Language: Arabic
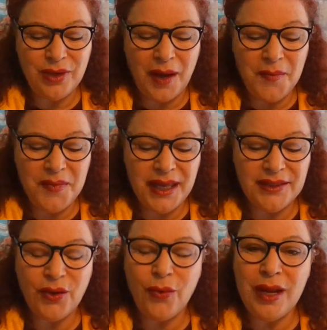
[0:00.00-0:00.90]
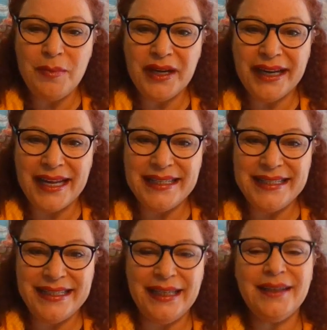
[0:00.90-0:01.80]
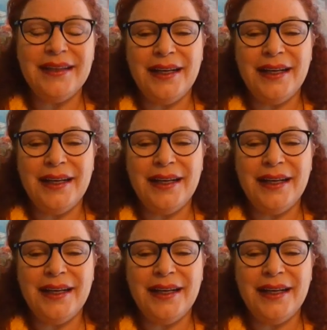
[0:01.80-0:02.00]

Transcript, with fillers: الأبيض والبرجندي